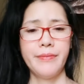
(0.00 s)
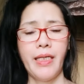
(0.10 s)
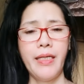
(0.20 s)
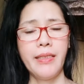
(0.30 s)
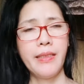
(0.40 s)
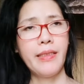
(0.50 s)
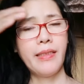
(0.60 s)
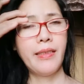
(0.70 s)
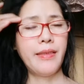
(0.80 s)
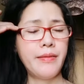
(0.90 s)
Ay,
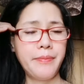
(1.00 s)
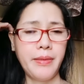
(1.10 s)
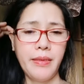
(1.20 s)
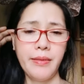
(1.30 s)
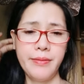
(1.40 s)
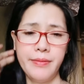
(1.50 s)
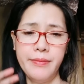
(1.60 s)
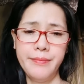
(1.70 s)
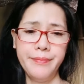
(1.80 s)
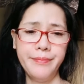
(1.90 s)
ano pala
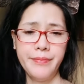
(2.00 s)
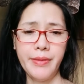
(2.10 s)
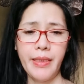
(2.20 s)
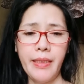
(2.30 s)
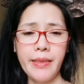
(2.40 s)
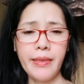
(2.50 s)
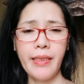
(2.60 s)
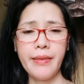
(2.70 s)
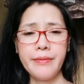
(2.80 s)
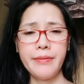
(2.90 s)

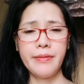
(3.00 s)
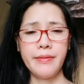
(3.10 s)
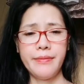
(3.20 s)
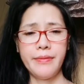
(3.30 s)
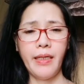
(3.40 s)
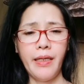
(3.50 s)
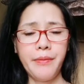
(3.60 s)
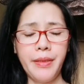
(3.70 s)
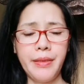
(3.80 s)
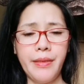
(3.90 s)
nakakatakot
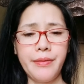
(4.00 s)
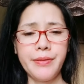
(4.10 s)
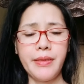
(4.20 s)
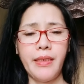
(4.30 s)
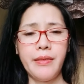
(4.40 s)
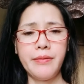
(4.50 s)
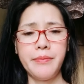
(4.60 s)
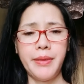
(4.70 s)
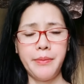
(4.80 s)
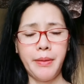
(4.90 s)
naawa din ako sa ano
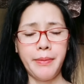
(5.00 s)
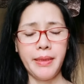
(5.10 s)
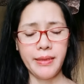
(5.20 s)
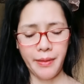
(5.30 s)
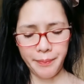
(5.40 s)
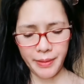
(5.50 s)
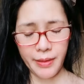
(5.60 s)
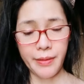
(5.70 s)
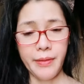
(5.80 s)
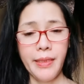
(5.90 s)
may babalita pala
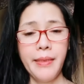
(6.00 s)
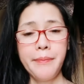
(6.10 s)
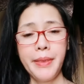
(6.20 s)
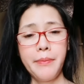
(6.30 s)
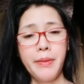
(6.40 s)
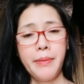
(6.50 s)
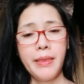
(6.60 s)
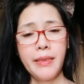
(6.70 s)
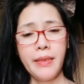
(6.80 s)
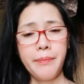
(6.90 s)
na may
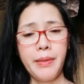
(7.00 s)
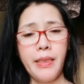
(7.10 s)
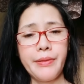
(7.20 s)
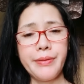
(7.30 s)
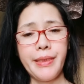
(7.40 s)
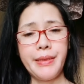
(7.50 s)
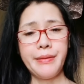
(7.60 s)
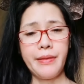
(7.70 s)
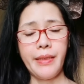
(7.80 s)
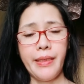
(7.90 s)
babalita pala ako sa inyo
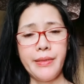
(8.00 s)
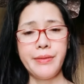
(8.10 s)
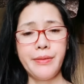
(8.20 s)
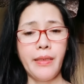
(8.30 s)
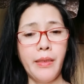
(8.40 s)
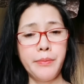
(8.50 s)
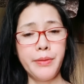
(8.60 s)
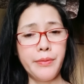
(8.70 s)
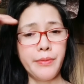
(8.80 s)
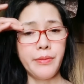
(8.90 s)
guys yung
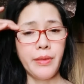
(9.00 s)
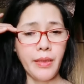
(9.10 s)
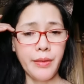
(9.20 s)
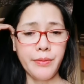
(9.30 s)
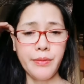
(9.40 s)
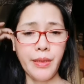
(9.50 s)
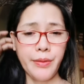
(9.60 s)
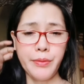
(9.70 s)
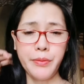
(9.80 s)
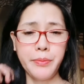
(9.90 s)
amo ko nagkaroon ng
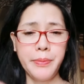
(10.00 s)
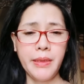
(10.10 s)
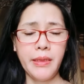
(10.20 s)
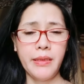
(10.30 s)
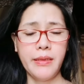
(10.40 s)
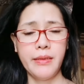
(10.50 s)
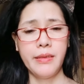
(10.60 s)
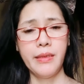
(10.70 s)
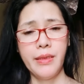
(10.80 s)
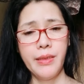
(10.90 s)
COVID
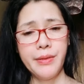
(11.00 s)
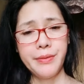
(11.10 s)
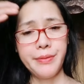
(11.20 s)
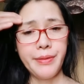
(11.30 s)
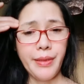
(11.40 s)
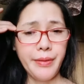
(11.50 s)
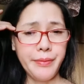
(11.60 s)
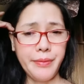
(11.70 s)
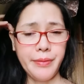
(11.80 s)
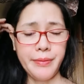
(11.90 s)
so
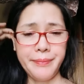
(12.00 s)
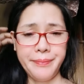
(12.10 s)
ngayon